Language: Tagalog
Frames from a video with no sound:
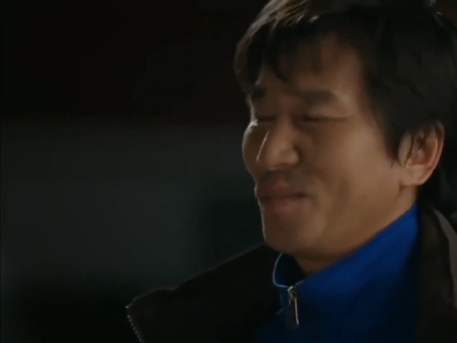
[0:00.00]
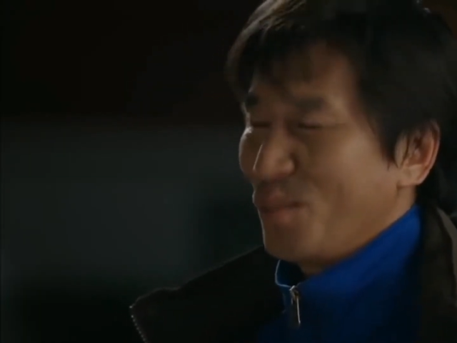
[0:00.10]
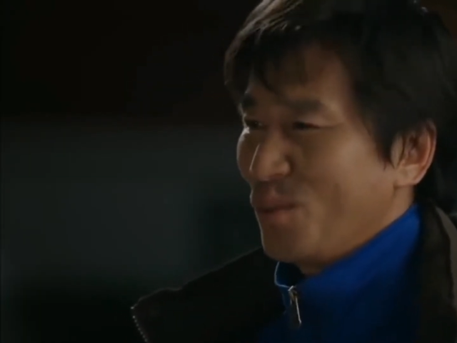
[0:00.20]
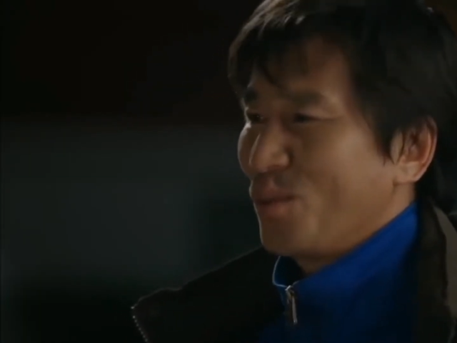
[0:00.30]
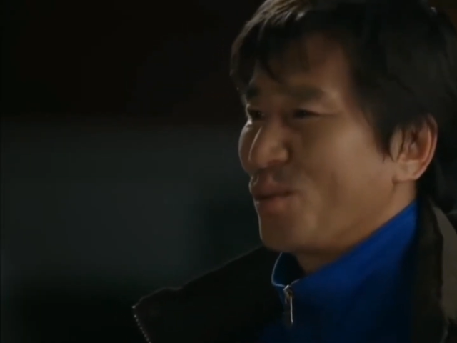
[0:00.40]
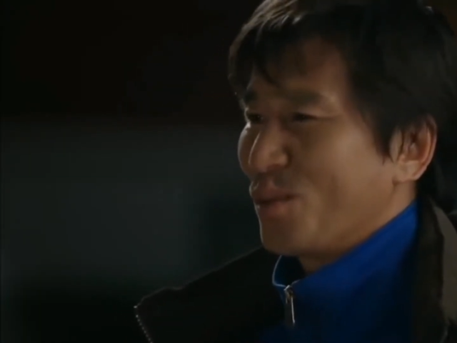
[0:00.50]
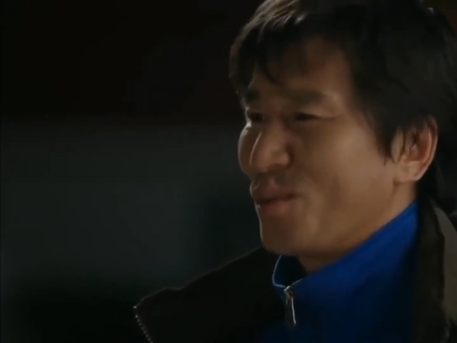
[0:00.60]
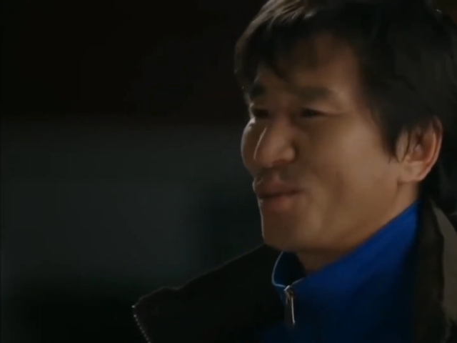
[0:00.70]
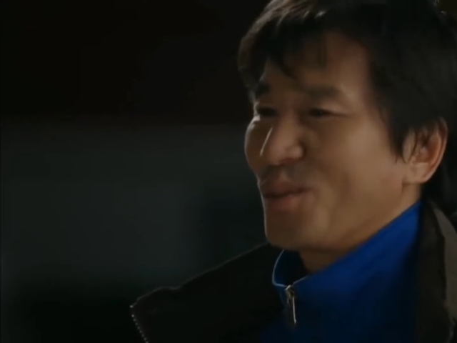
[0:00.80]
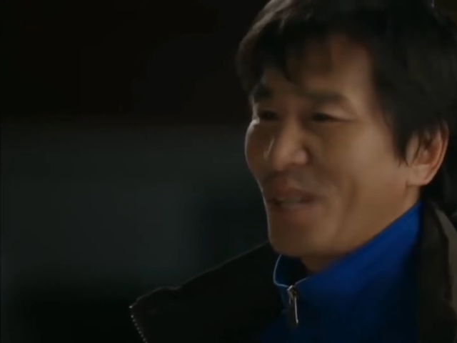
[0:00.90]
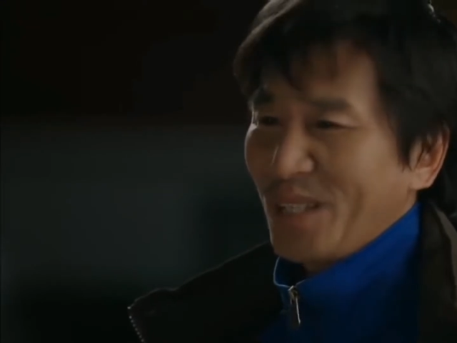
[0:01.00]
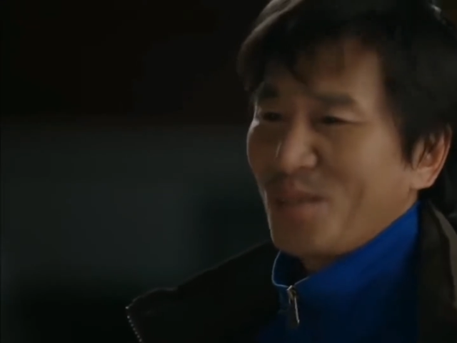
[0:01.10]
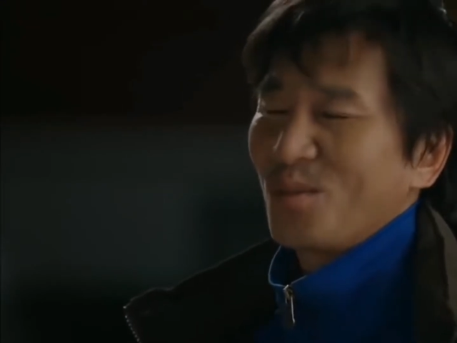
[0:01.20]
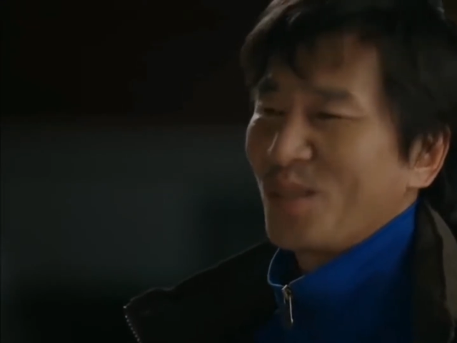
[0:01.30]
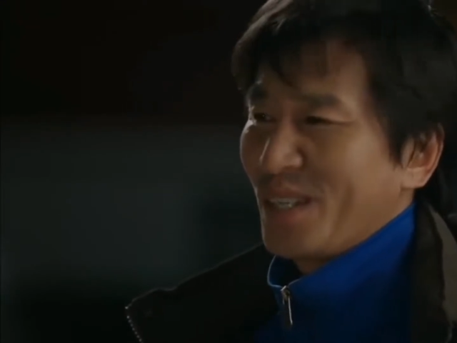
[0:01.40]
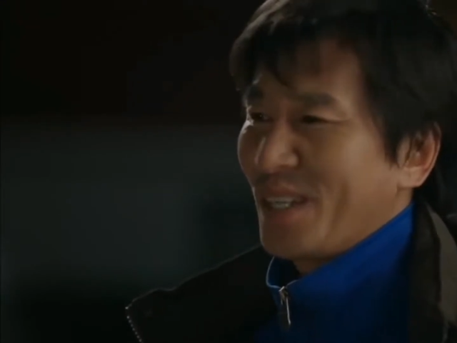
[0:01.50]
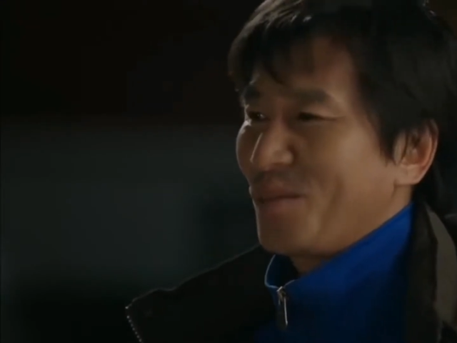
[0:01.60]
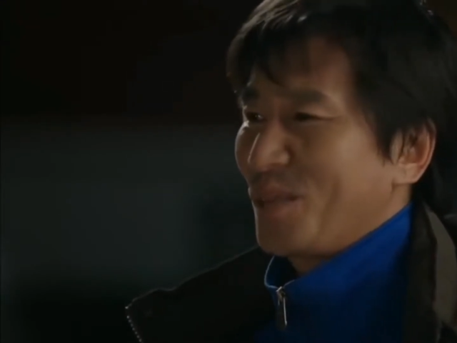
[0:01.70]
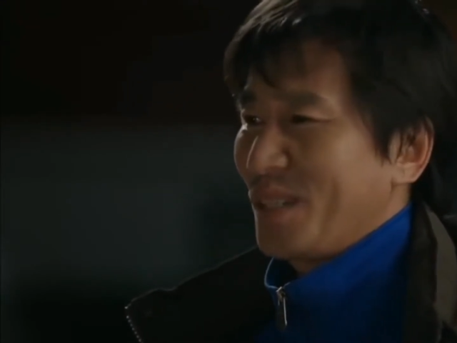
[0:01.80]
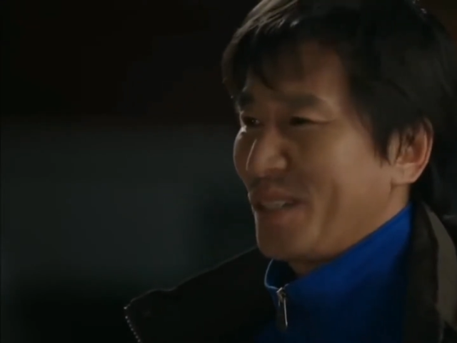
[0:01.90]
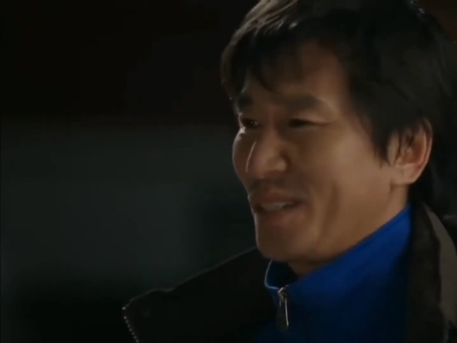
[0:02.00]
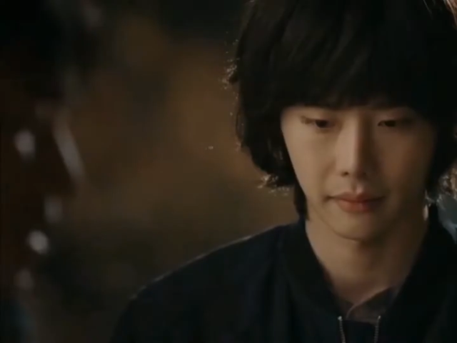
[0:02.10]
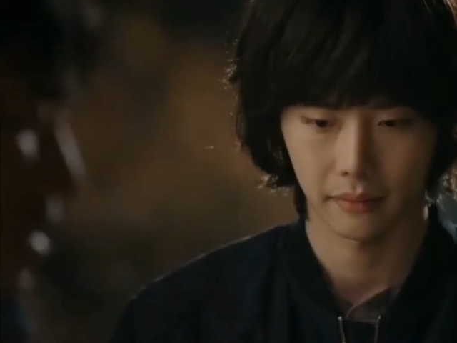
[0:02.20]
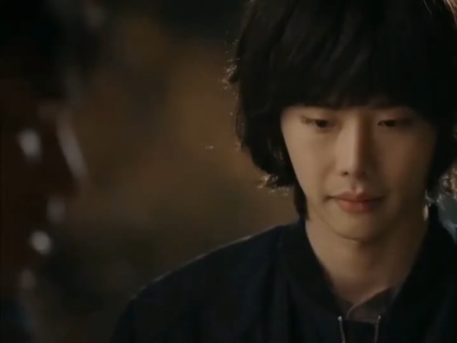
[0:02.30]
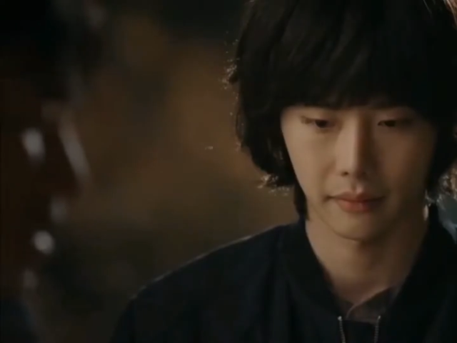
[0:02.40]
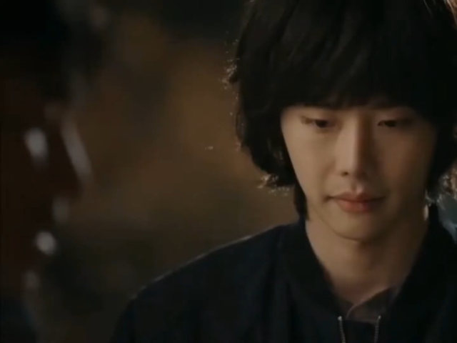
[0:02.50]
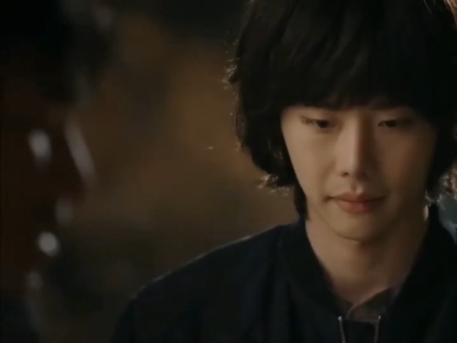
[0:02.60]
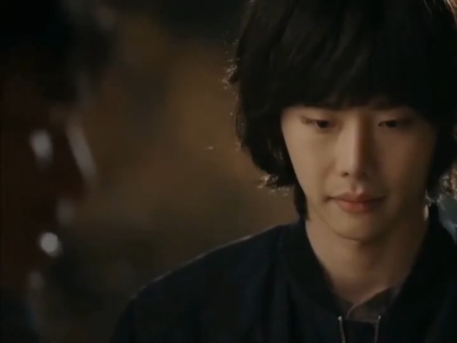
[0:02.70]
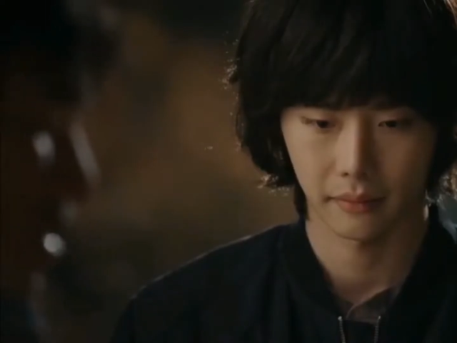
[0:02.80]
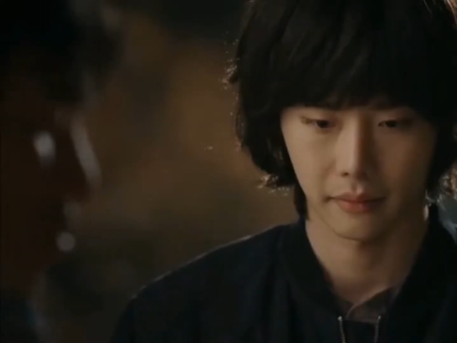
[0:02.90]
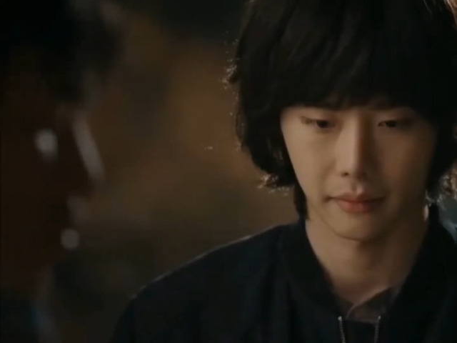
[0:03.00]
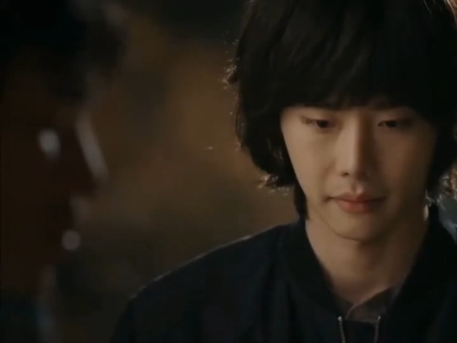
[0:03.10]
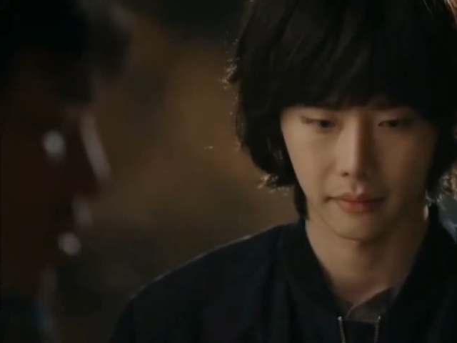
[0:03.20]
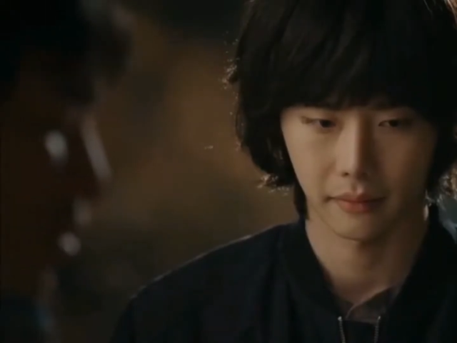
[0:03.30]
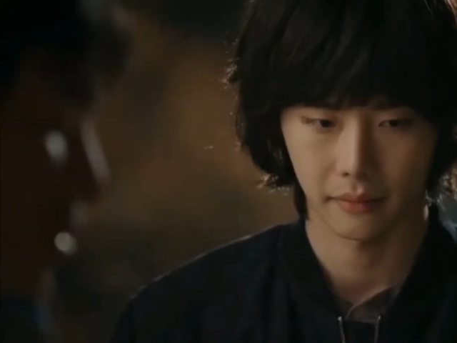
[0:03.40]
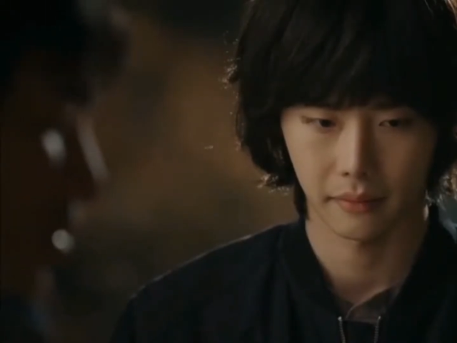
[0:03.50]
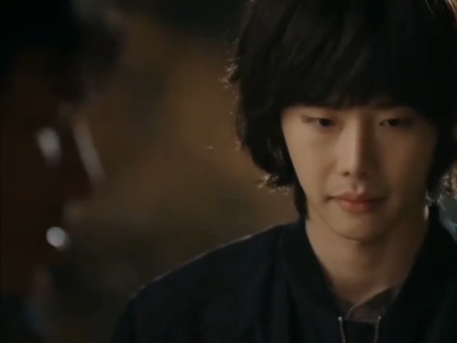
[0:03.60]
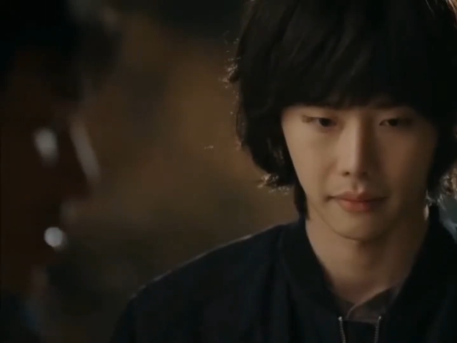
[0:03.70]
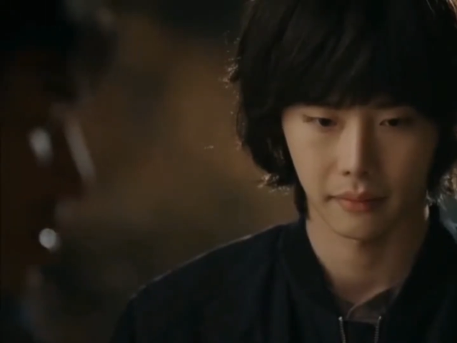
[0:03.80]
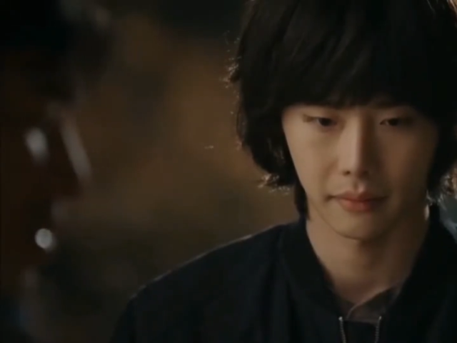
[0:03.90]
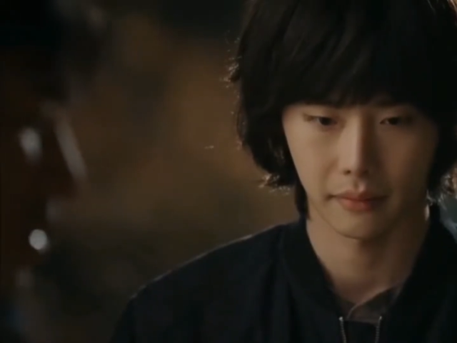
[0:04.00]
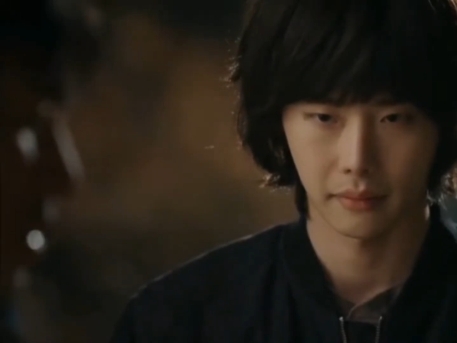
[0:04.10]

kailangan ko pa rin siyang kilatisin. Magkaiba kayo.